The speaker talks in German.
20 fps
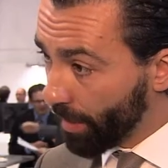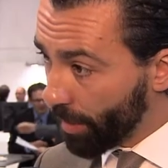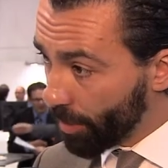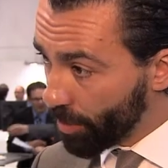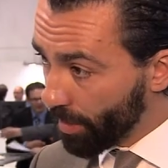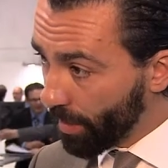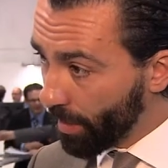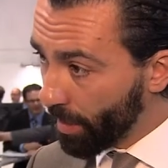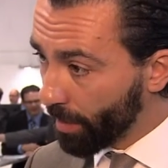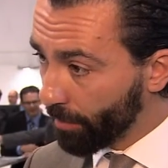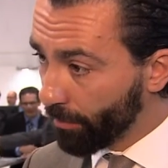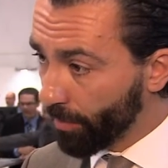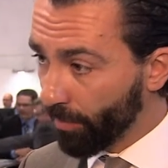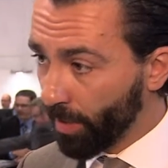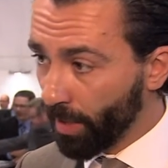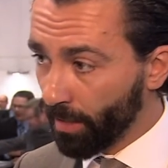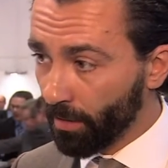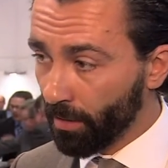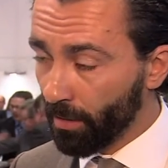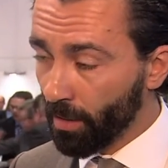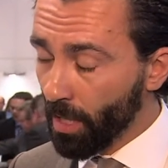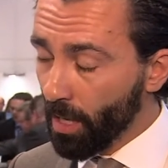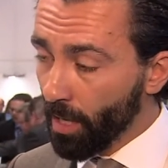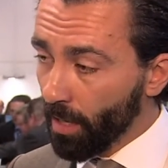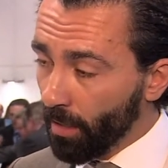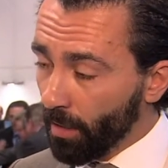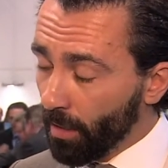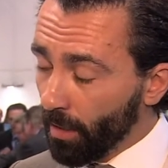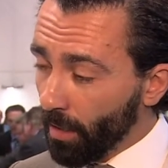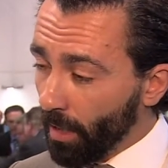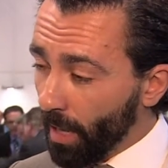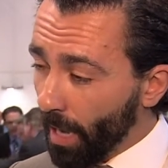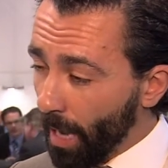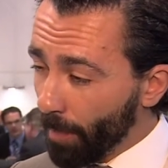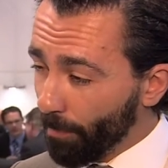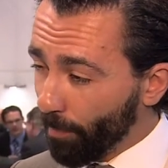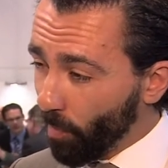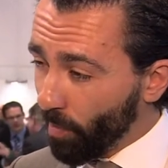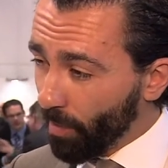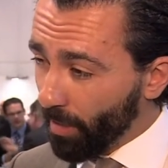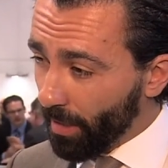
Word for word: sehr stark. Wir werden ab